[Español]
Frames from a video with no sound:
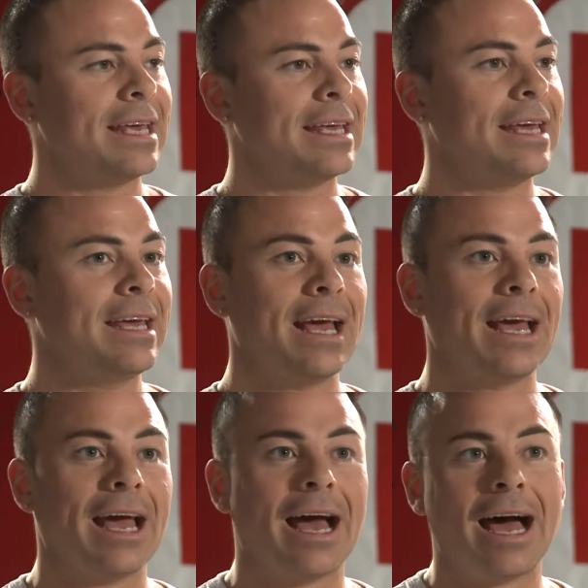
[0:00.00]
Y
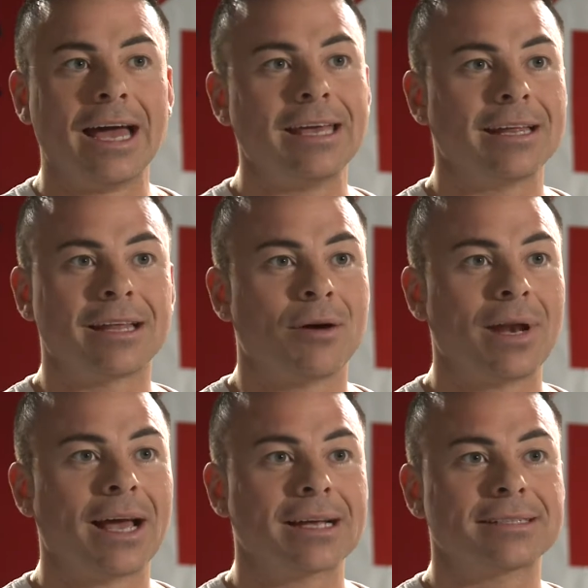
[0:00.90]
ahí estaba
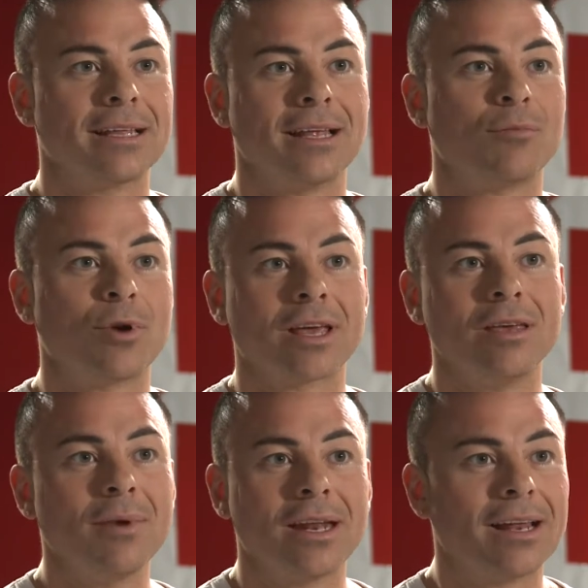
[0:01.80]
la casa de la Mona
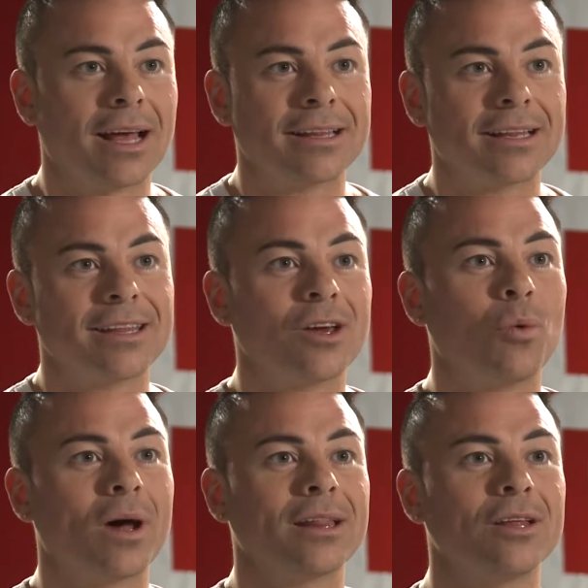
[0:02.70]
Jiménez, el cantante de
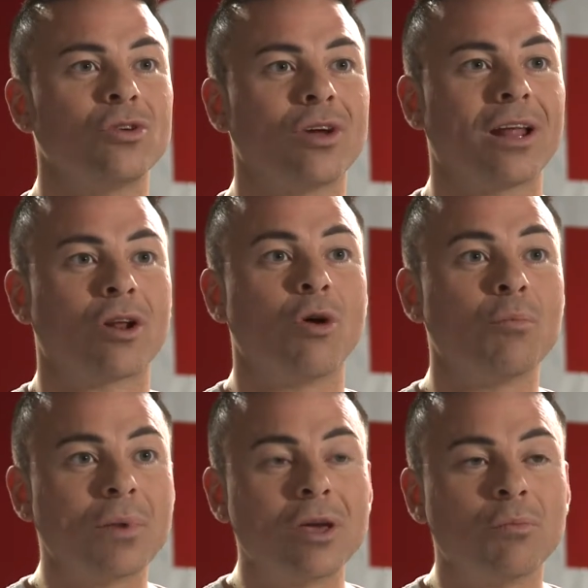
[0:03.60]
cuarteto que
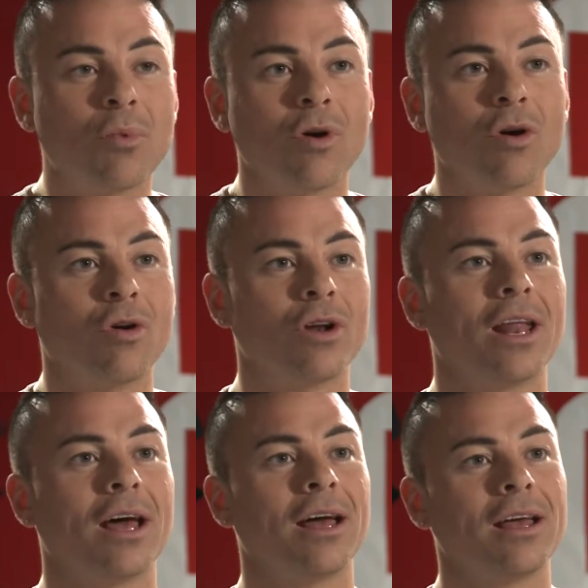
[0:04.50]
rompía un poco con,
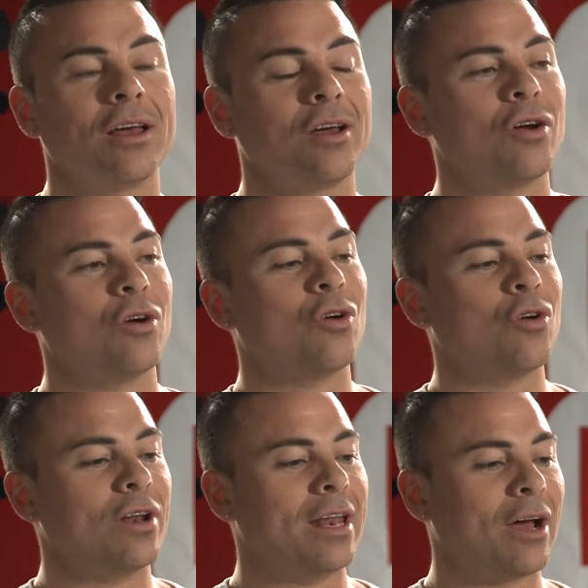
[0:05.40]
la,
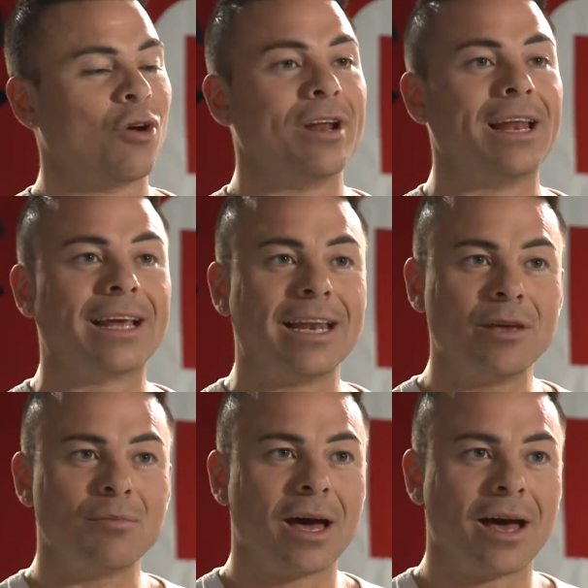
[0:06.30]
con, la, con el
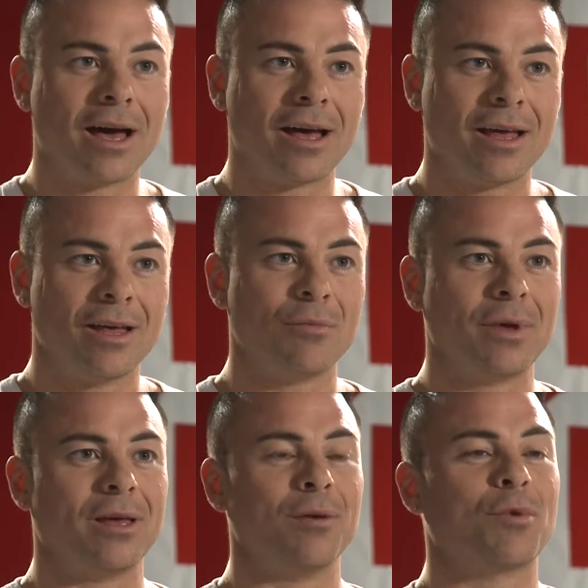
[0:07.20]
clima eh,